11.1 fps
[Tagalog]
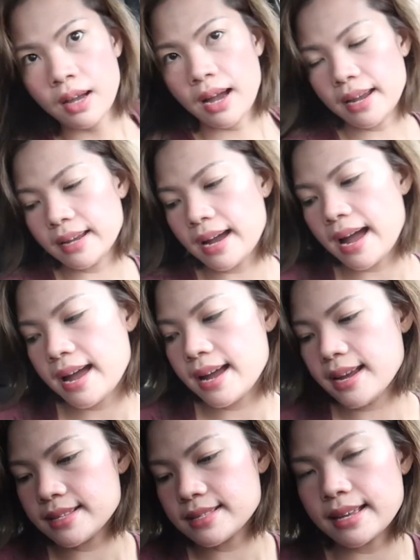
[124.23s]
Hi
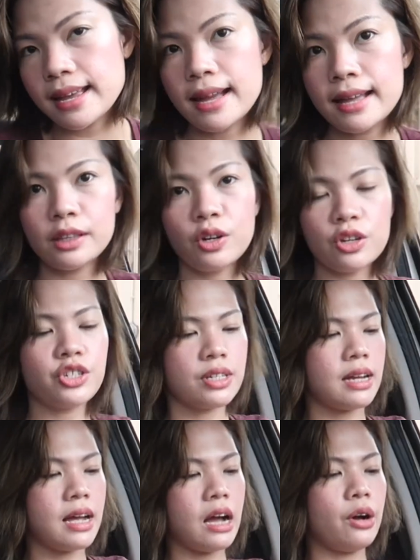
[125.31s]
guys! Ayan, kotse
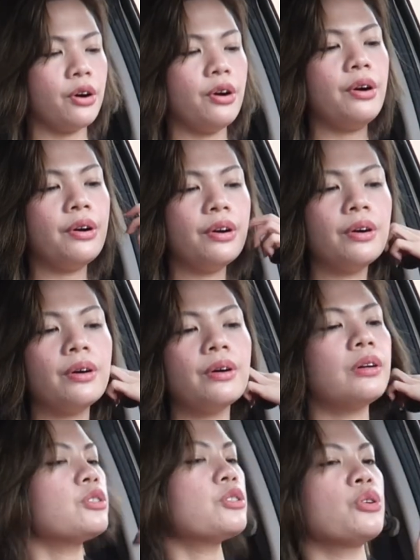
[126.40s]
na ako.
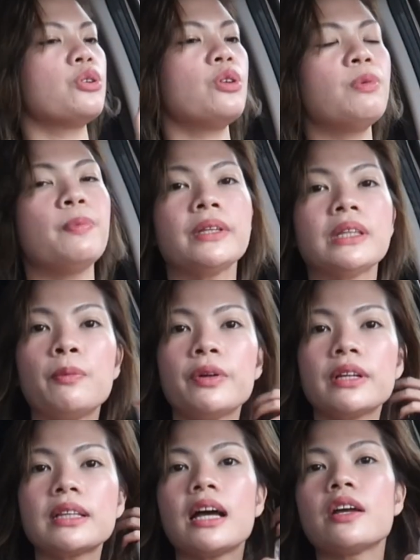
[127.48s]
So, pupunta muna
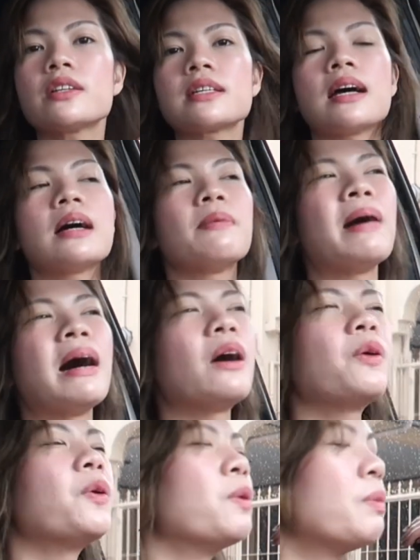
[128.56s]
tayo sa
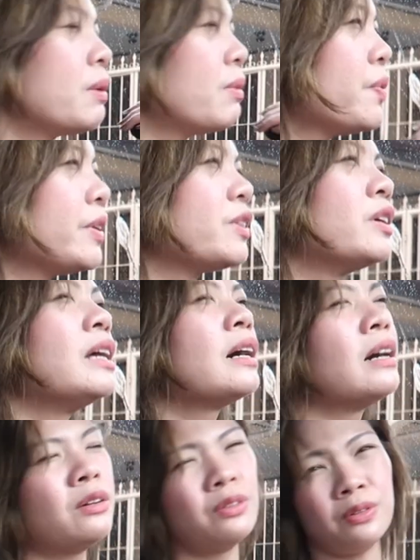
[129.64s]
bangko. Mag-withdraw lang
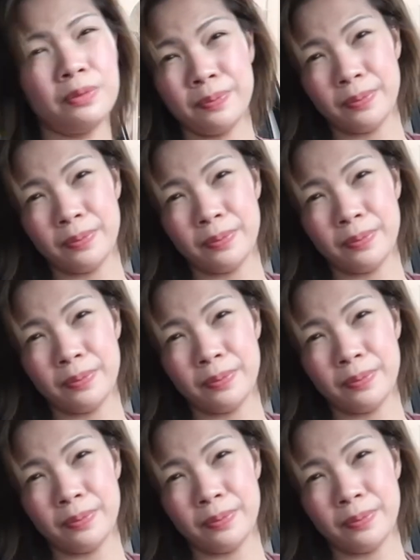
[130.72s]
ako.